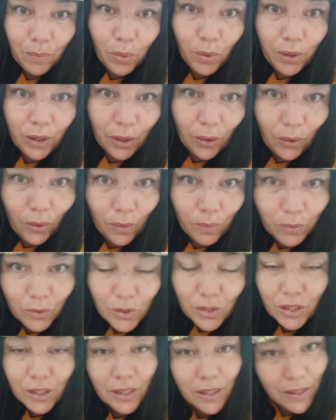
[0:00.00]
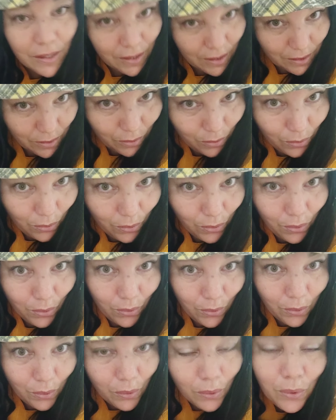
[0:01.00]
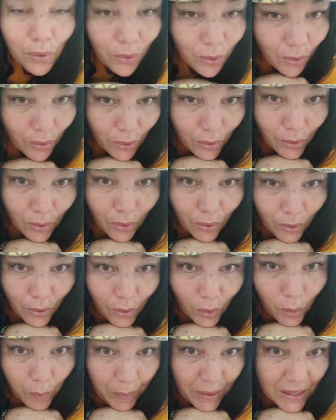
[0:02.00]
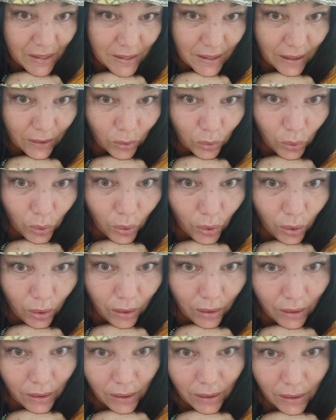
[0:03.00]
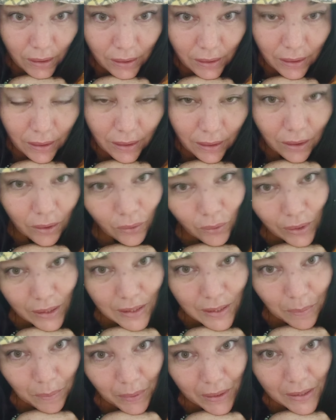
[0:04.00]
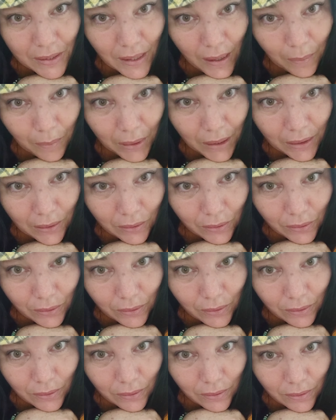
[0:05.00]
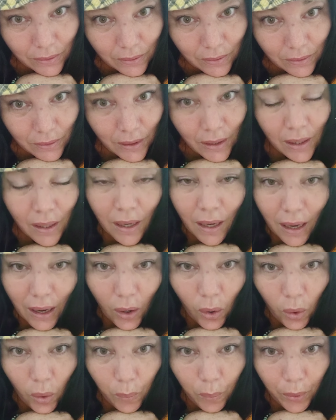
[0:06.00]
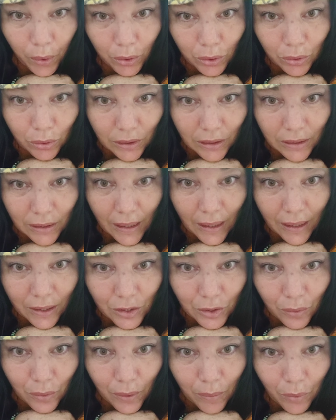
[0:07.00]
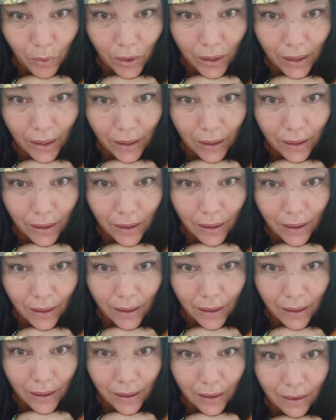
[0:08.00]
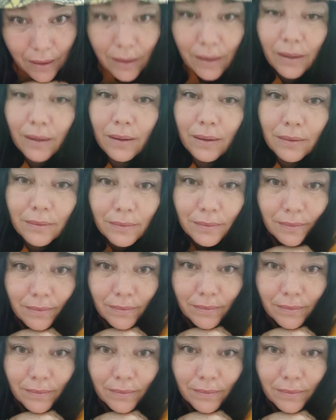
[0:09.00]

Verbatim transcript: Porque, como diz o, o pensador que criou esse pensamento, a oportunidade é uma mulher careca.